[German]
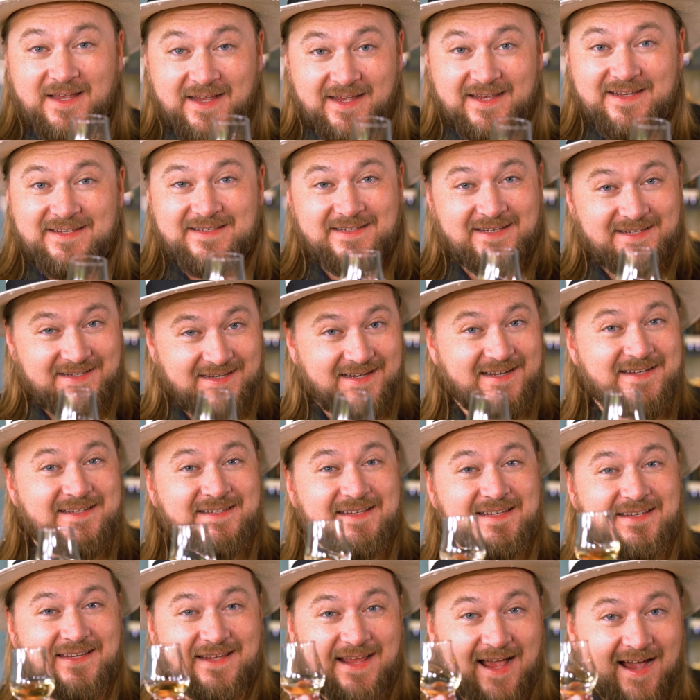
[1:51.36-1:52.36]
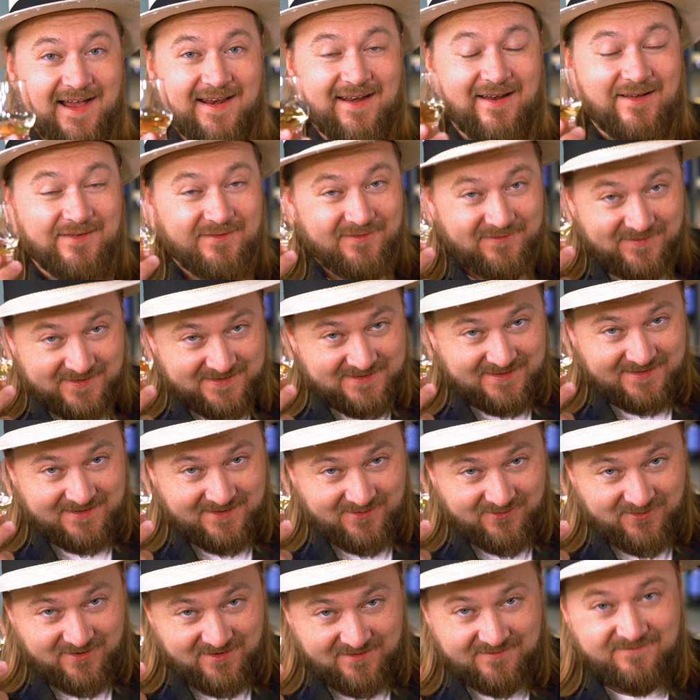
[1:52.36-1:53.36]
richtig, richtig geiler
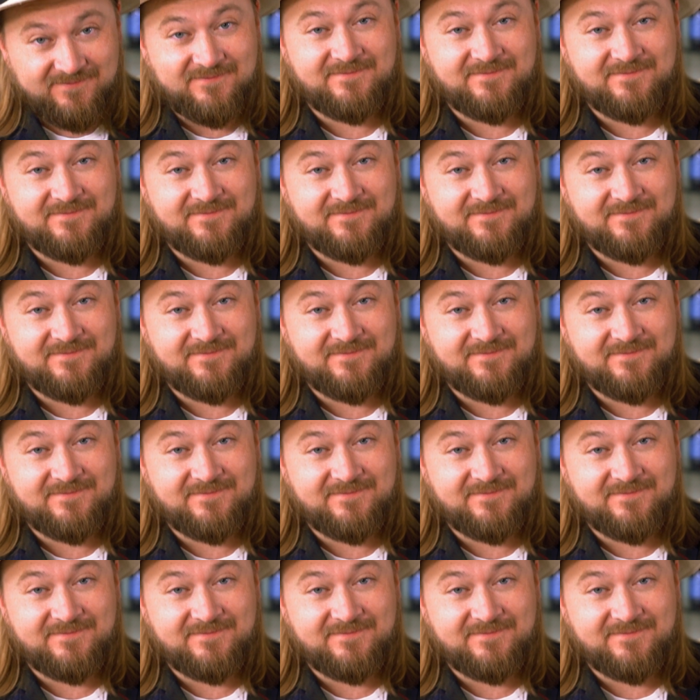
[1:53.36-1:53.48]
Pfirsichlikör.